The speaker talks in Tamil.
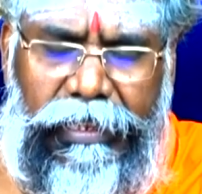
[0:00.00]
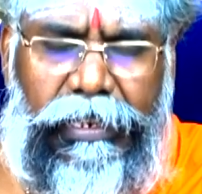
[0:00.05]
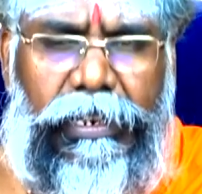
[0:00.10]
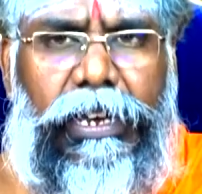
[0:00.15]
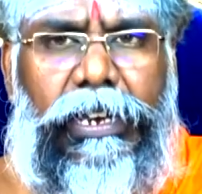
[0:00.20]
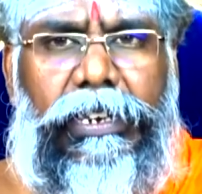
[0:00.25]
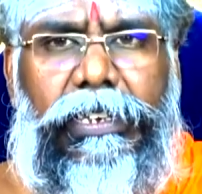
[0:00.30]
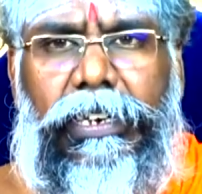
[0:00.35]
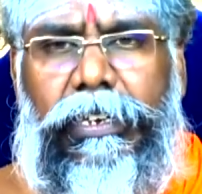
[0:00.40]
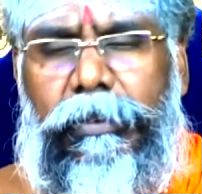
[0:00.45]

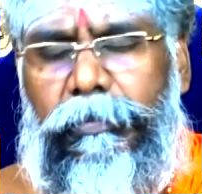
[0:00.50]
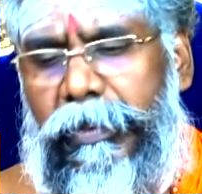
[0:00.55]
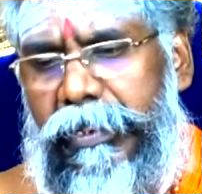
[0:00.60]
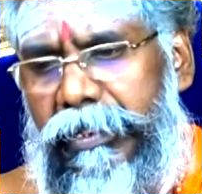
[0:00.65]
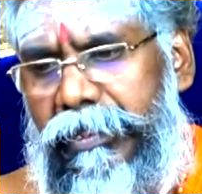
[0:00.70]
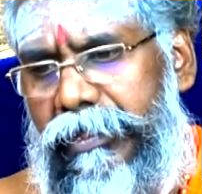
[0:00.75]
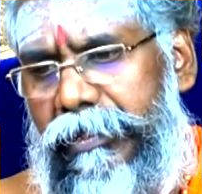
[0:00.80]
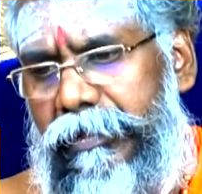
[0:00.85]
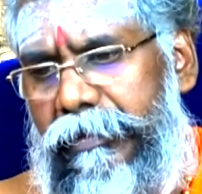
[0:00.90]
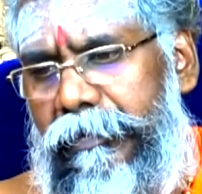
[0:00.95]
எதனால்
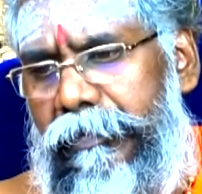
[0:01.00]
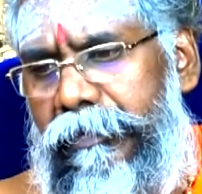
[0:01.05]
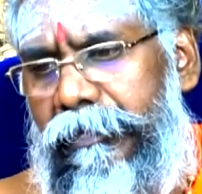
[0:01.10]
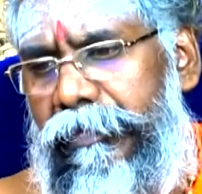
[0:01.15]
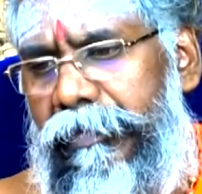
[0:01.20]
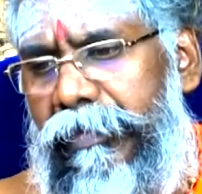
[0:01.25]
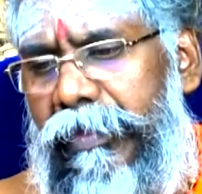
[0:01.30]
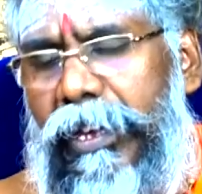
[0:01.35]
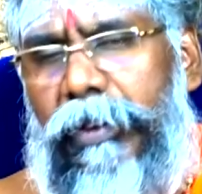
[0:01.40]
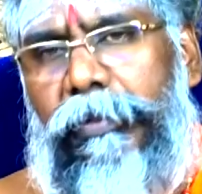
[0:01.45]
ஏற்படுது
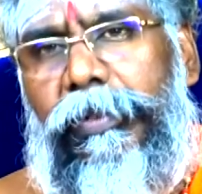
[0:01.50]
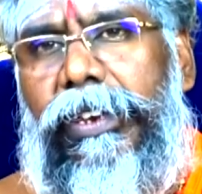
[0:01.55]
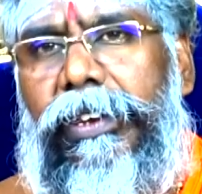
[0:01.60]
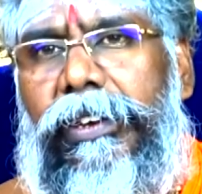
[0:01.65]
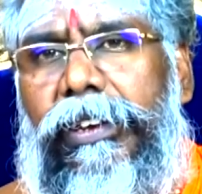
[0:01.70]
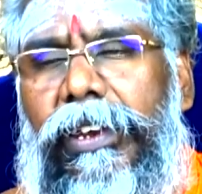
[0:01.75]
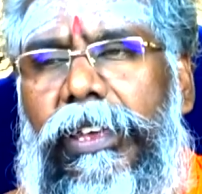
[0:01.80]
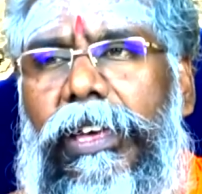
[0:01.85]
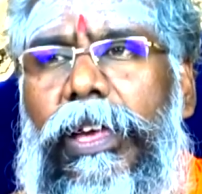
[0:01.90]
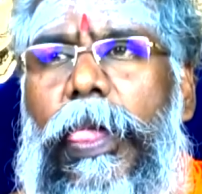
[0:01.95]

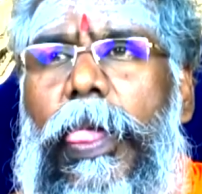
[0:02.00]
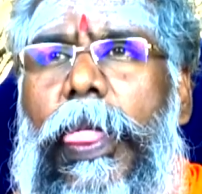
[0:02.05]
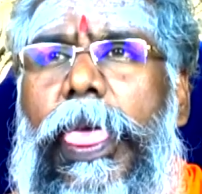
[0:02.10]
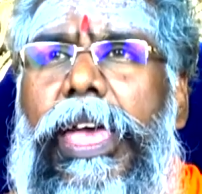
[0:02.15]
அப்படின்றேன்